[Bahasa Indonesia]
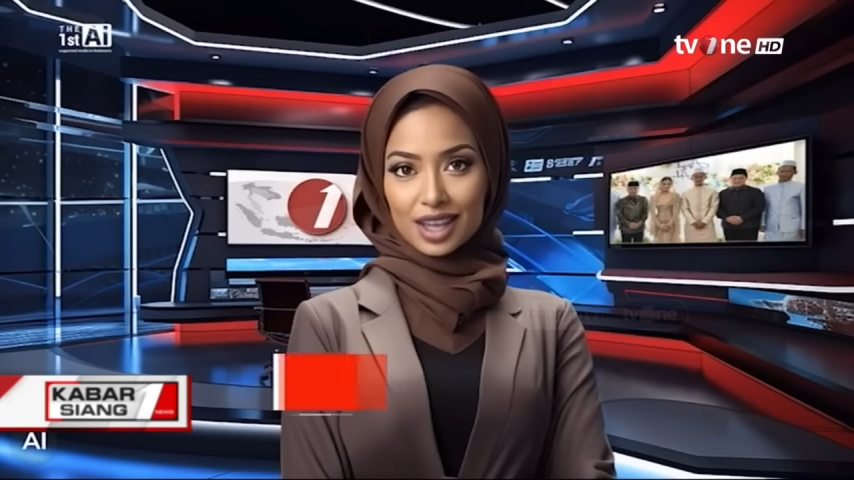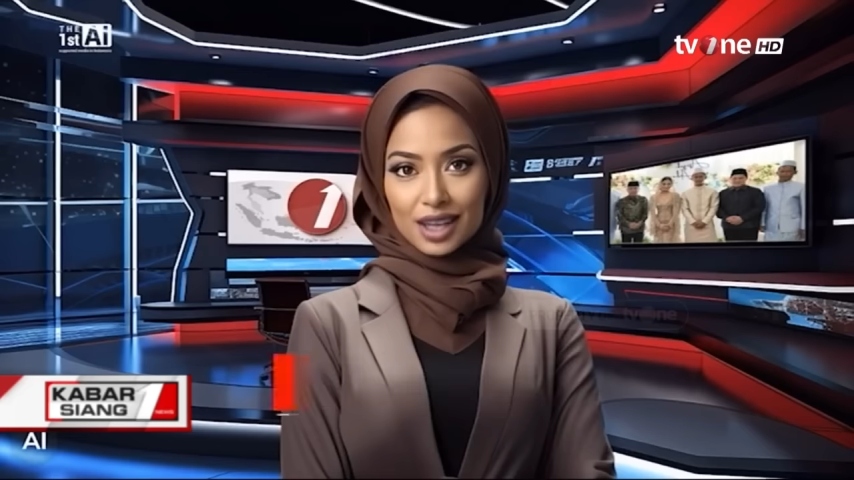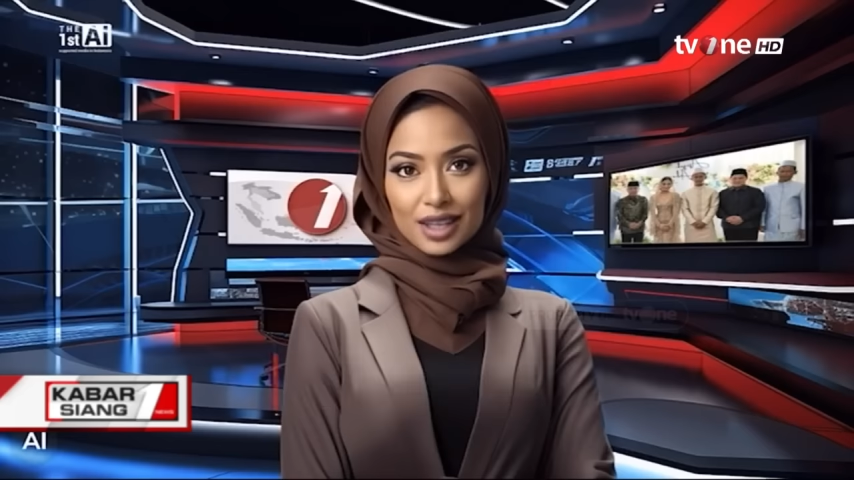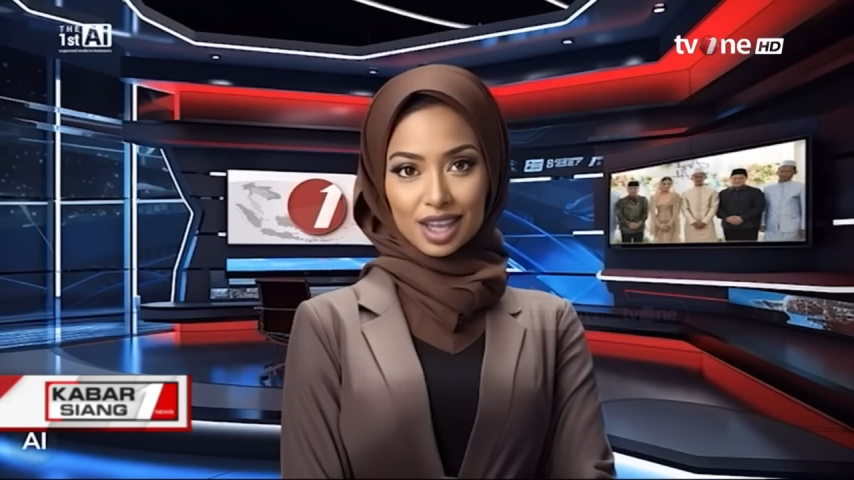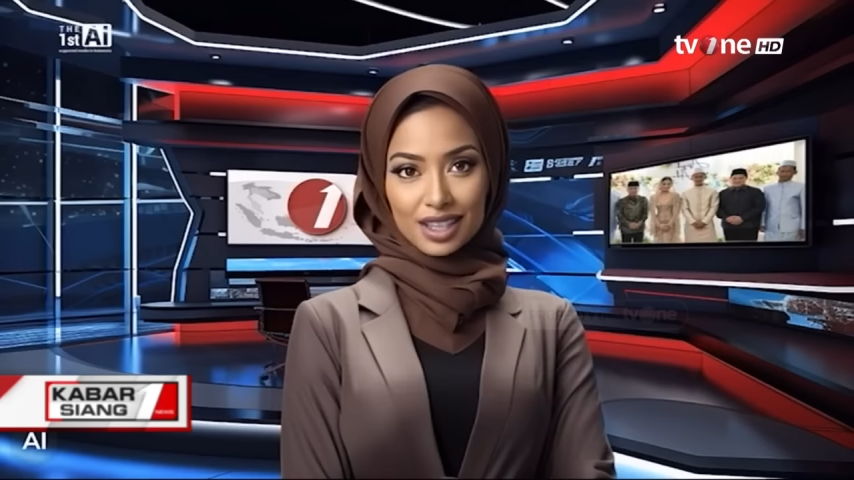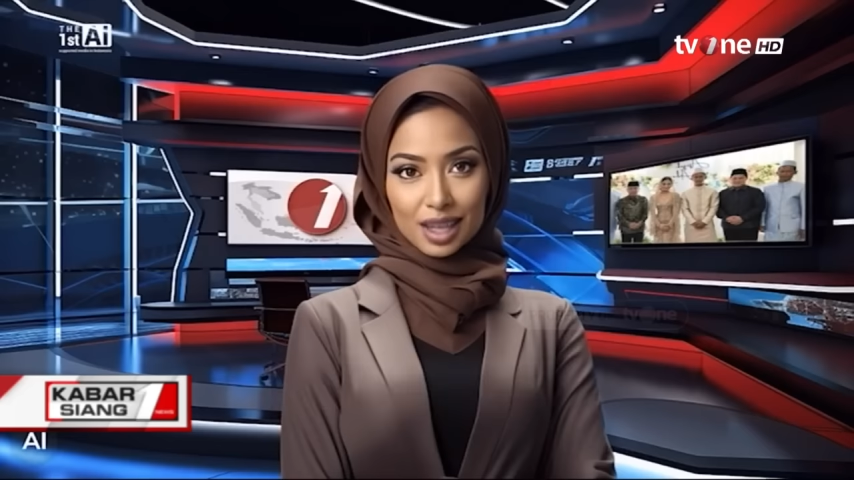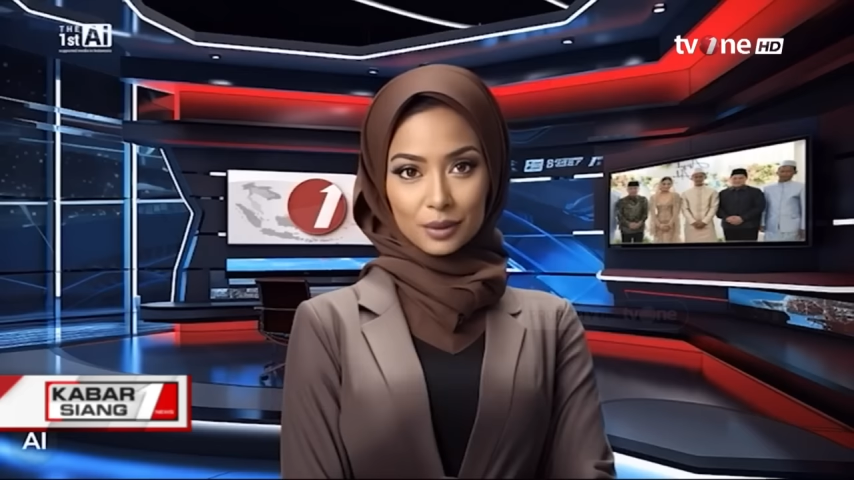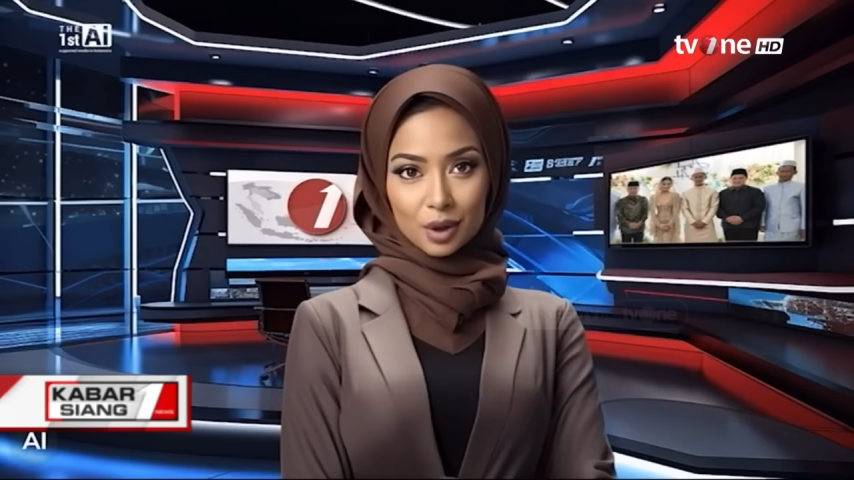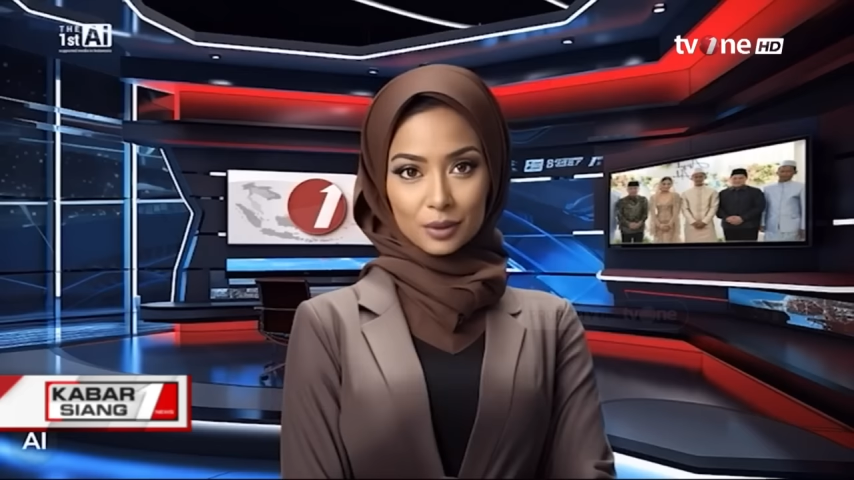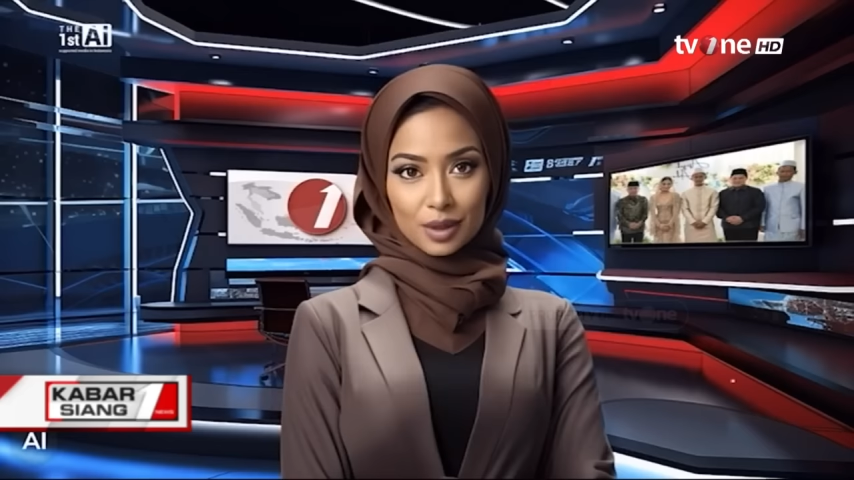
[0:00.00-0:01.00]
yang
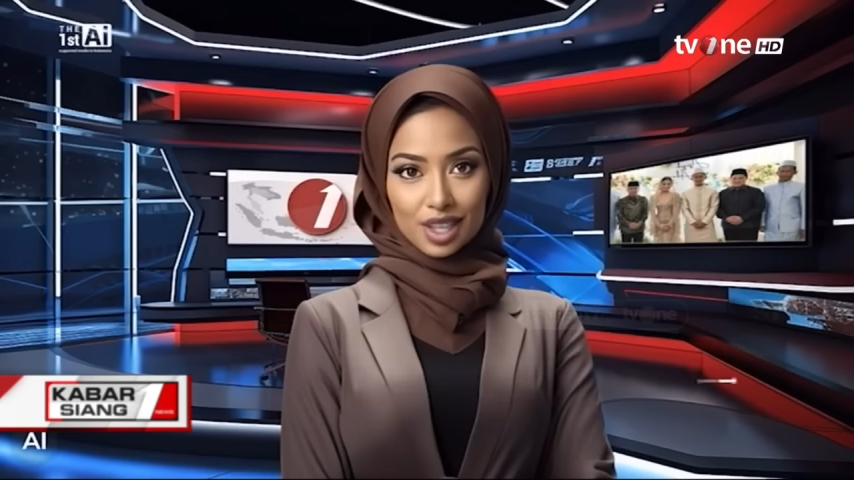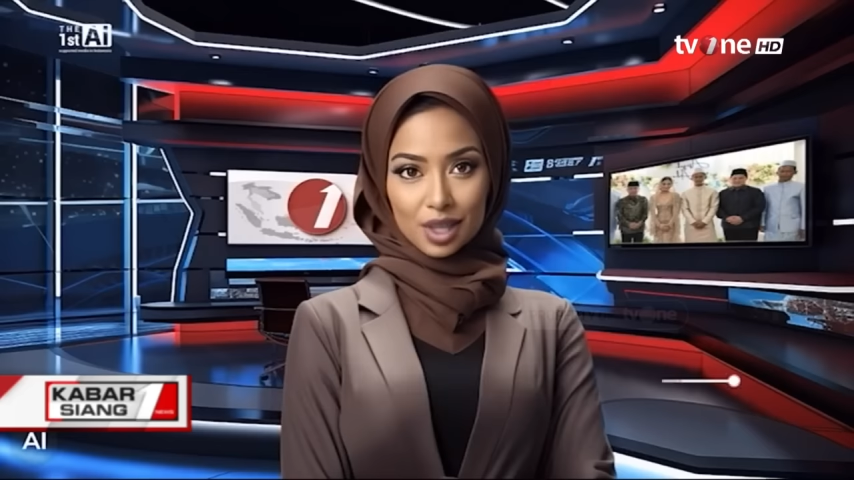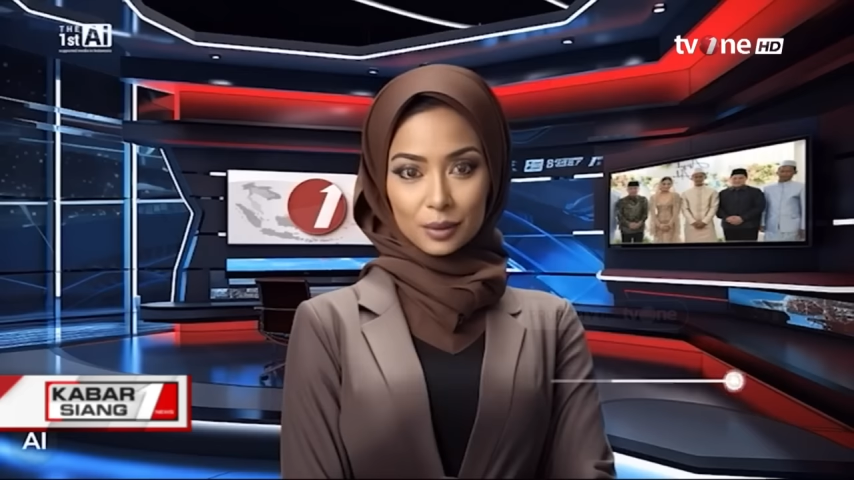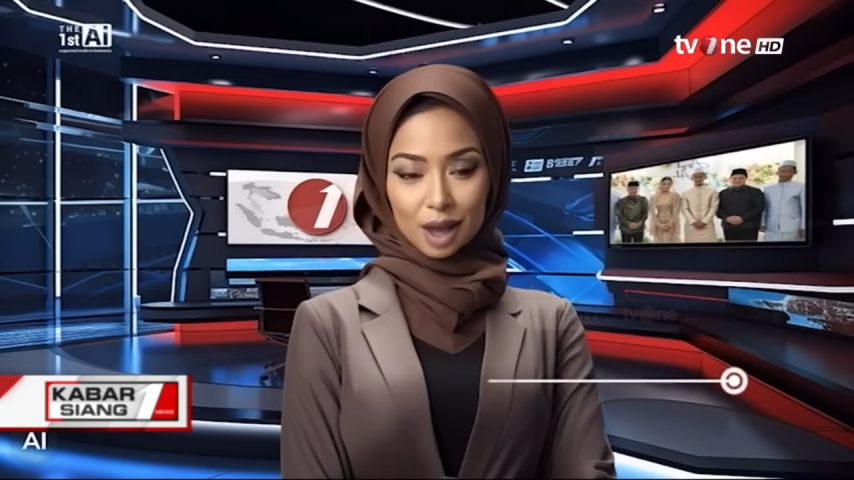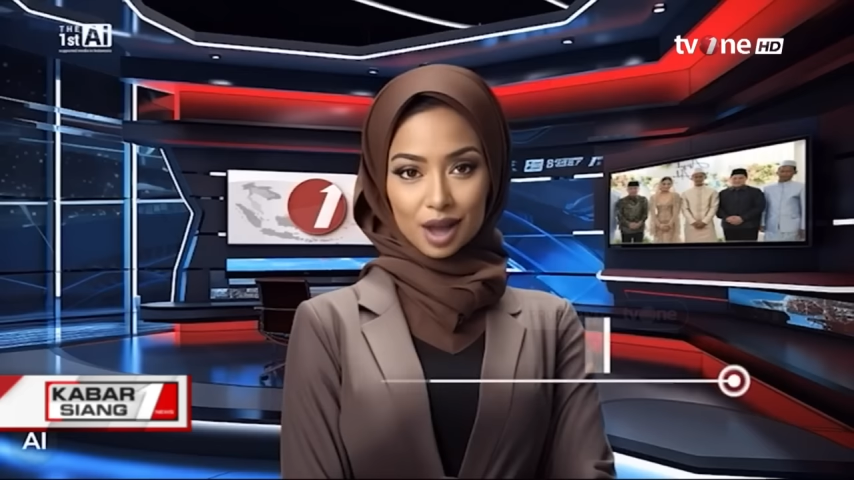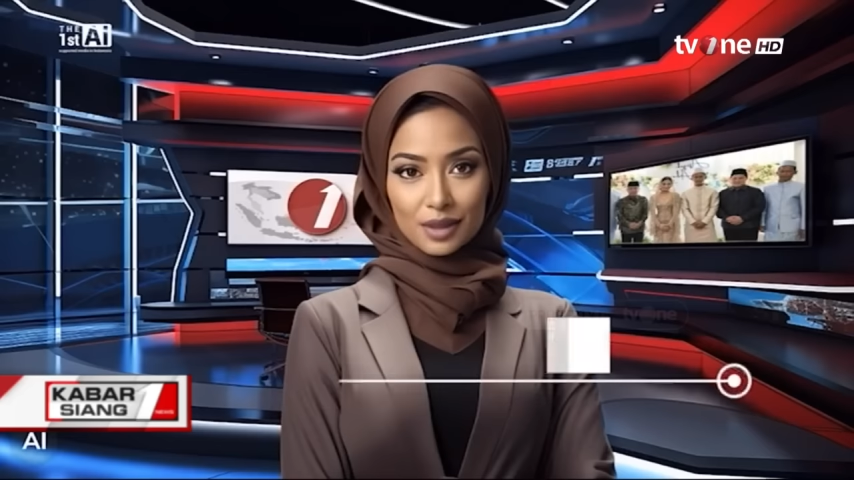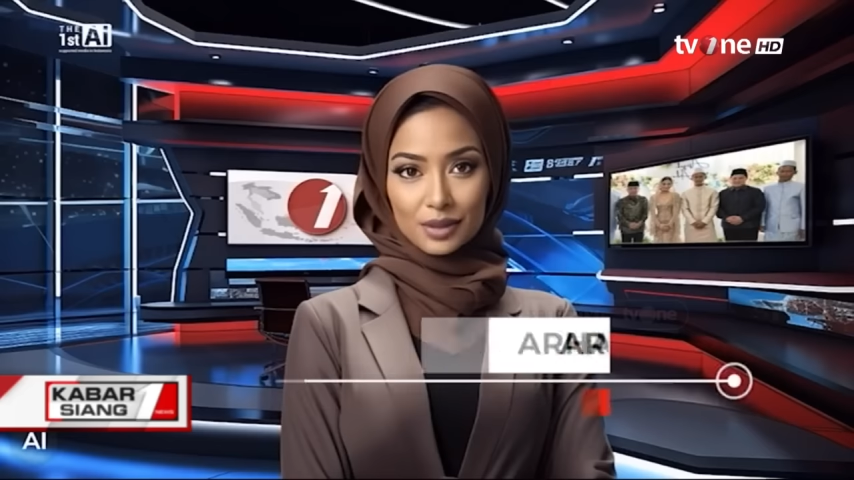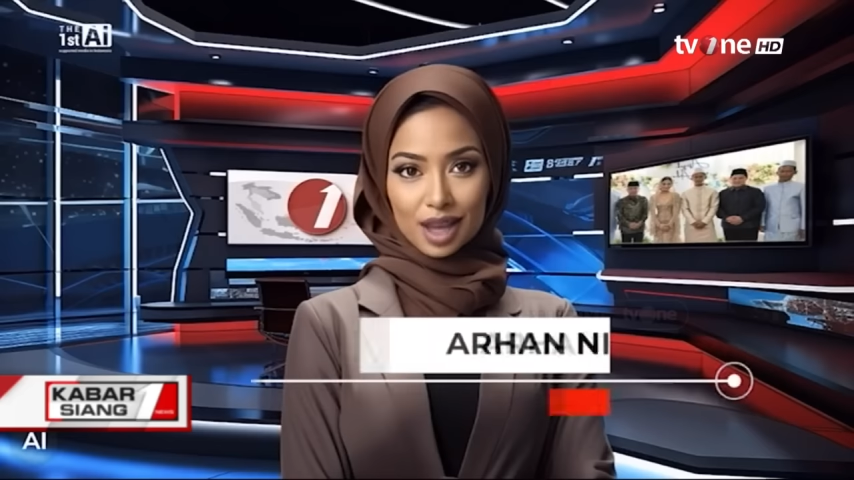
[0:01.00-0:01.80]
kini merumput di Jepang,